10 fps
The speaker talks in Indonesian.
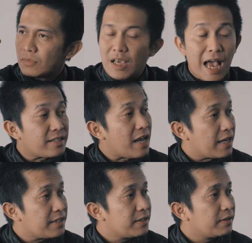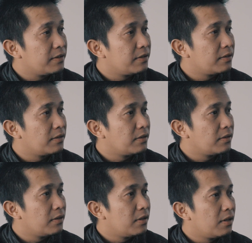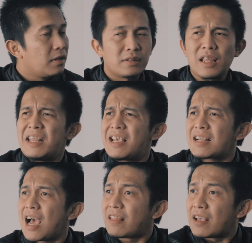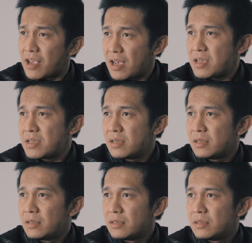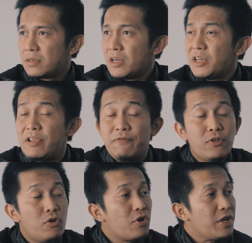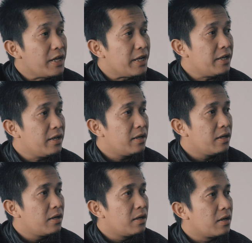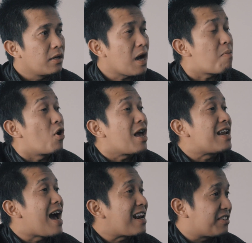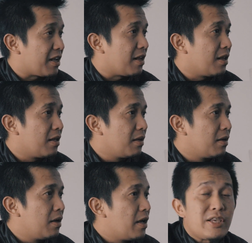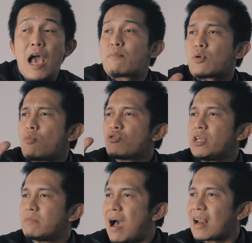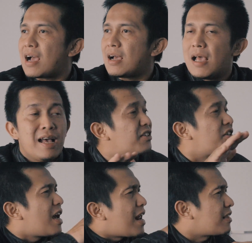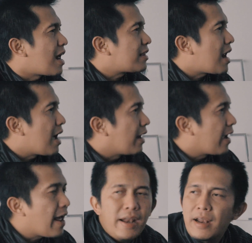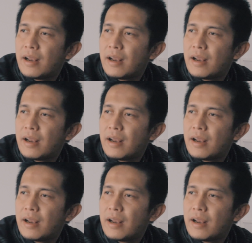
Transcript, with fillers: Guys, guys. Tadi kan katanya di video ini nggak boleh ada hard sell yang promosiin barang secara terang-terangan ya kan?